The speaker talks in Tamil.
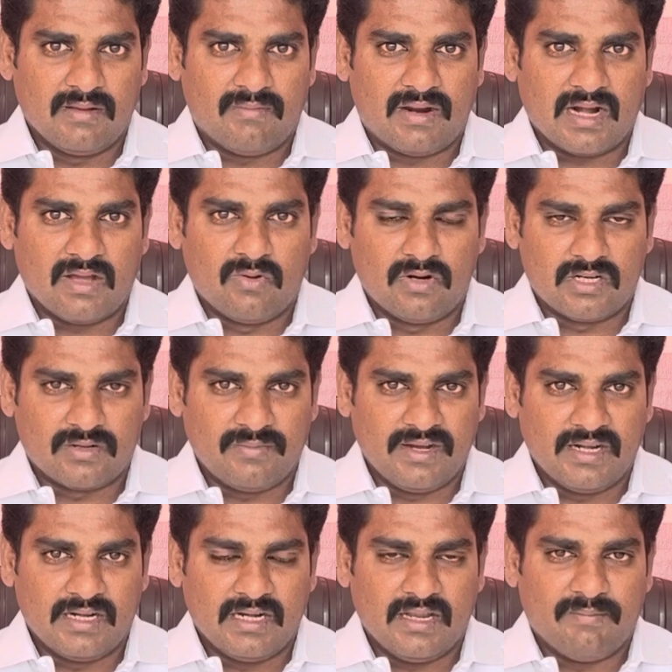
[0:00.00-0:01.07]
மன
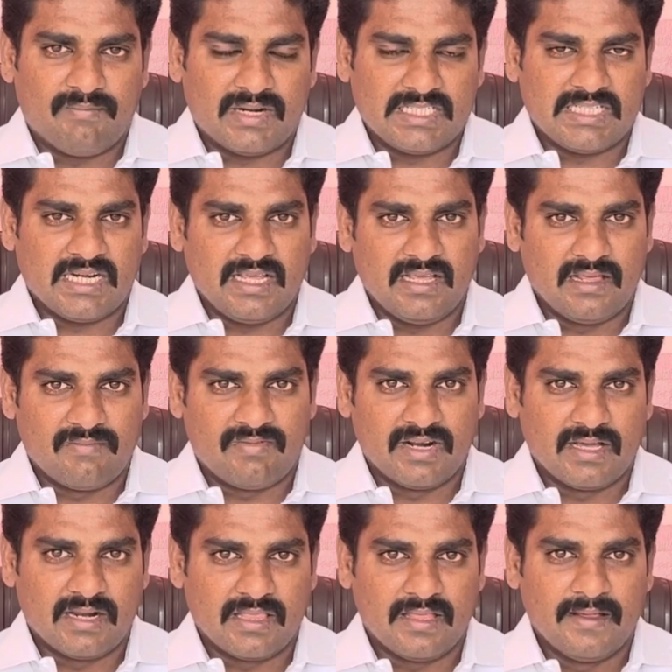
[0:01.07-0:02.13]
ஒற்றுமையின்றி பிரச்சனை
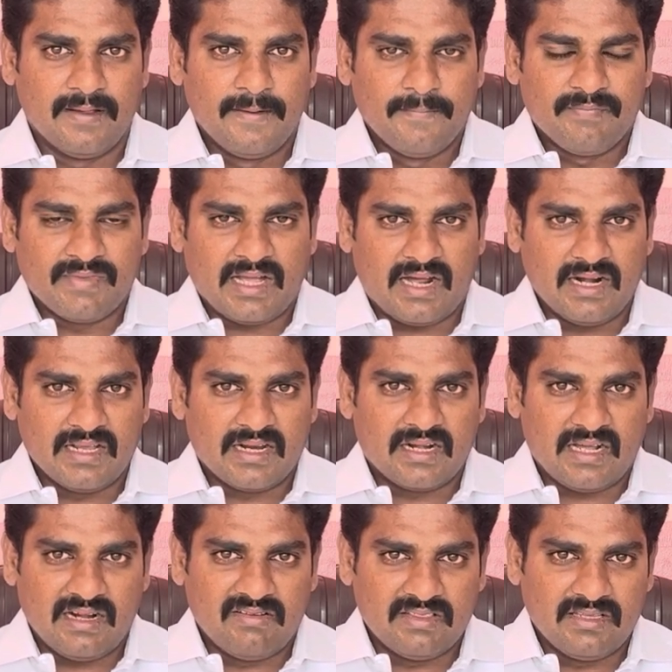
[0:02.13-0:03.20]
ஏற்படுகிறது நாளுக்கு
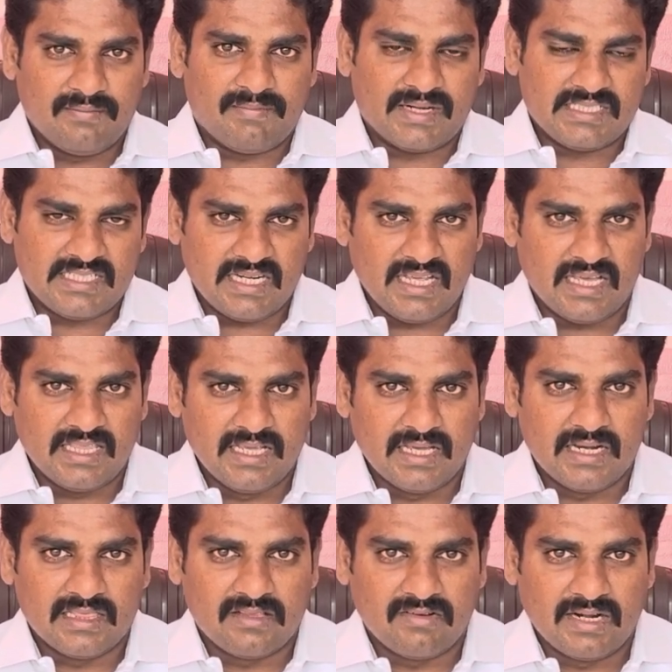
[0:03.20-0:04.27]
நாள் வந்து பிரச்சனை
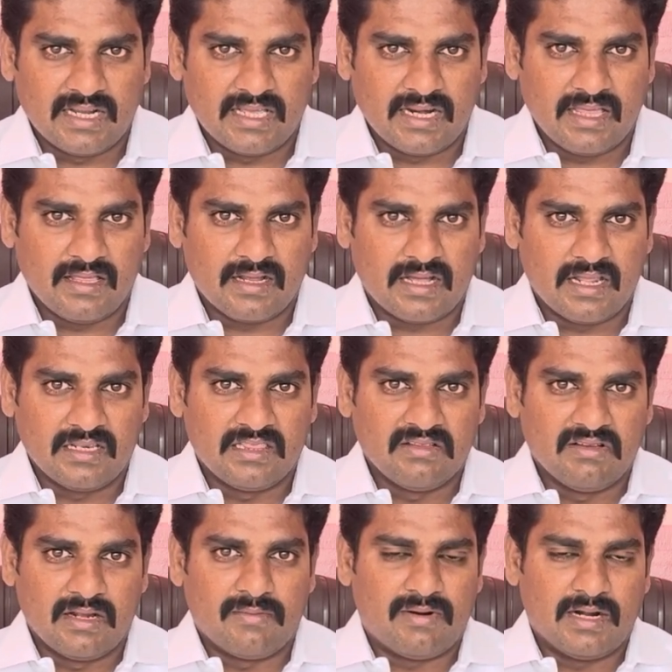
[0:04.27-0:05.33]
அதிகரித்து வருகிறது கருத்து
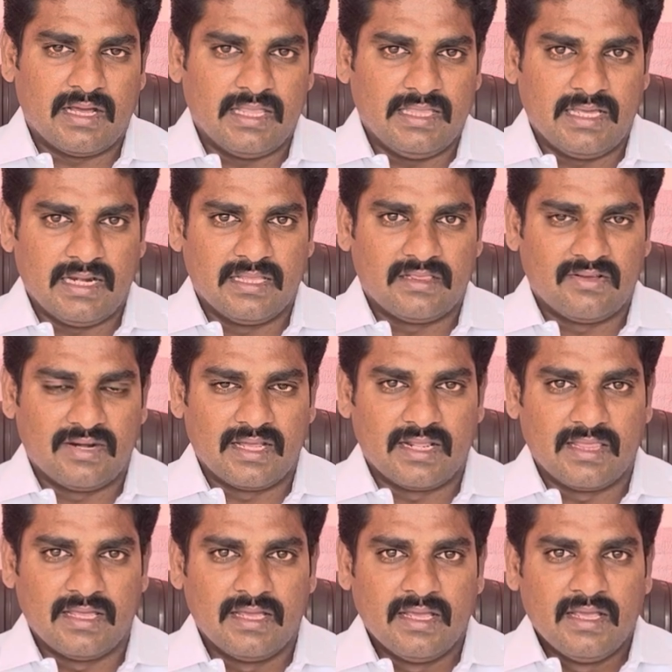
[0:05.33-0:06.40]
வேறுபாடு அதிகரித்து
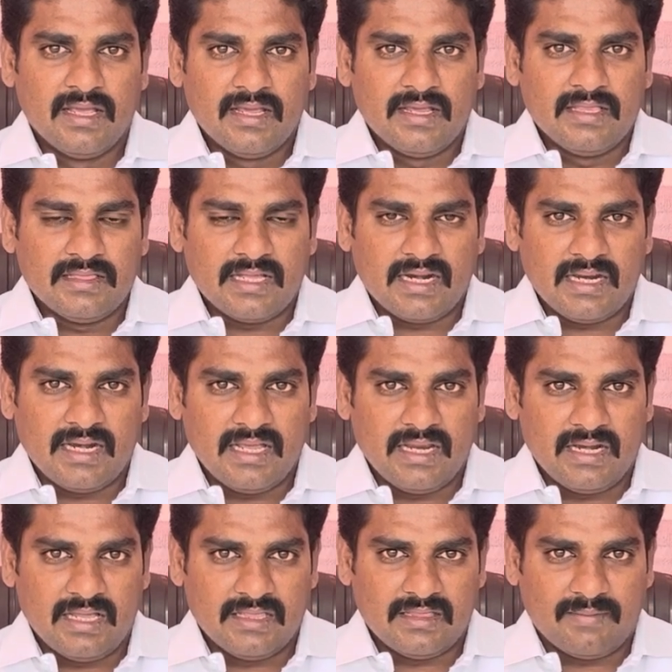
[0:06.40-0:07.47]
வருகிறது இந்த
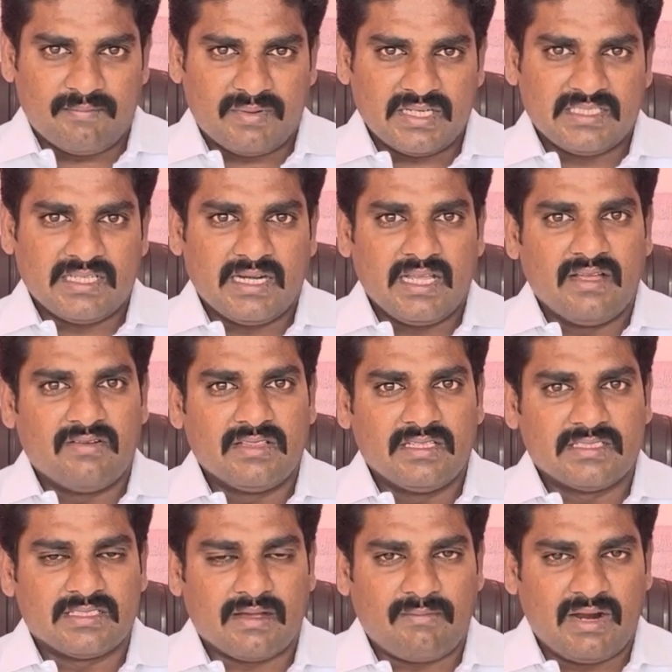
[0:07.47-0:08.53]
நிலையில் இந்த பிரச்சனையை வந்து
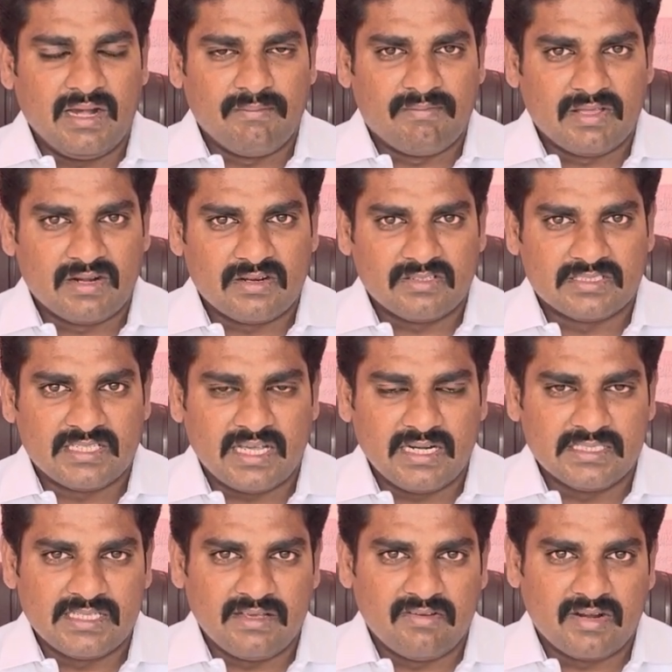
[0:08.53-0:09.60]
சமாளிப்பதற்கும் சரி
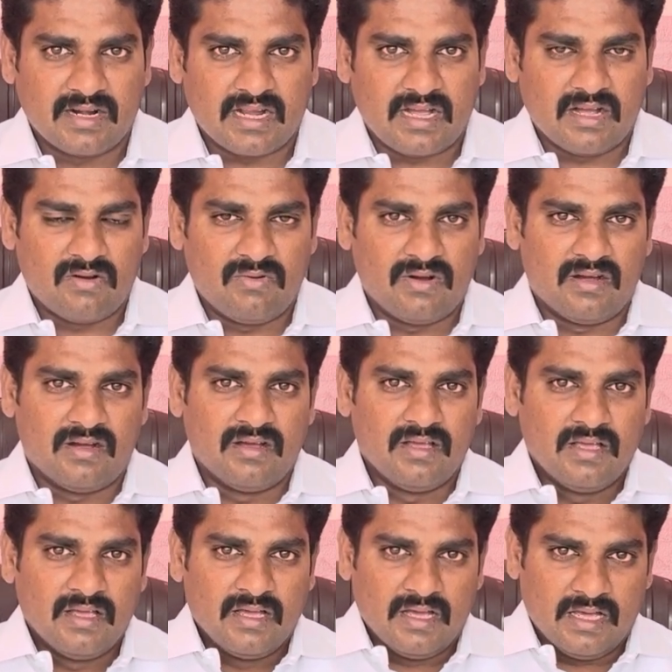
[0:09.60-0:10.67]
செய்வதற்காகவும்
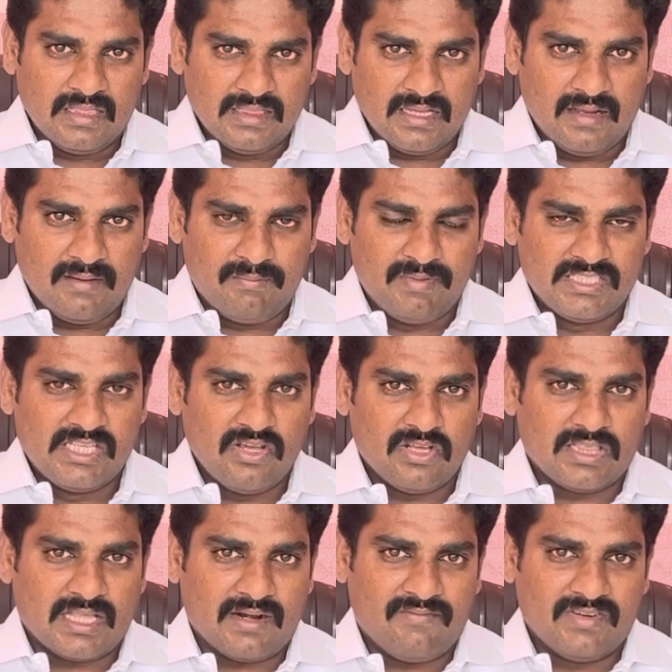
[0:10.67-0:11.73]
அந்த
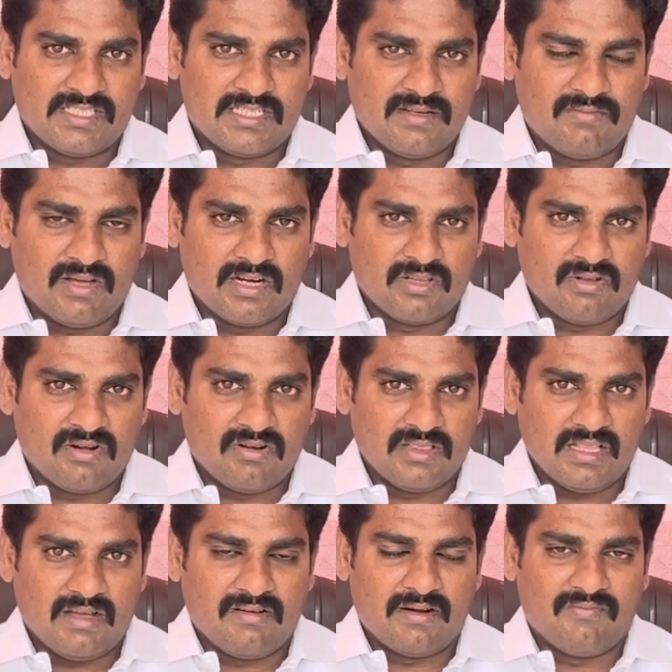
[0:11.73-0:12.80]
பிசியோதெரபிஸ்ட் மருத்துவர்
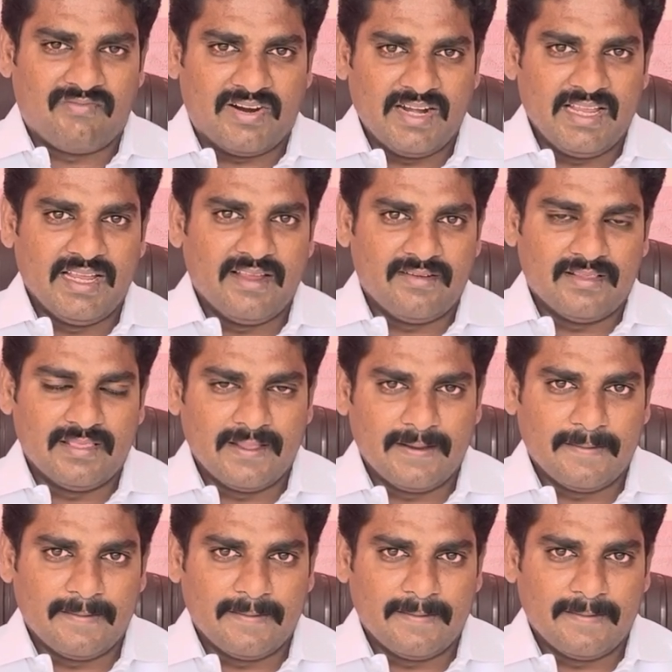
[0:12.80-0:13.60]
வந்து அவர் பணியை வந்து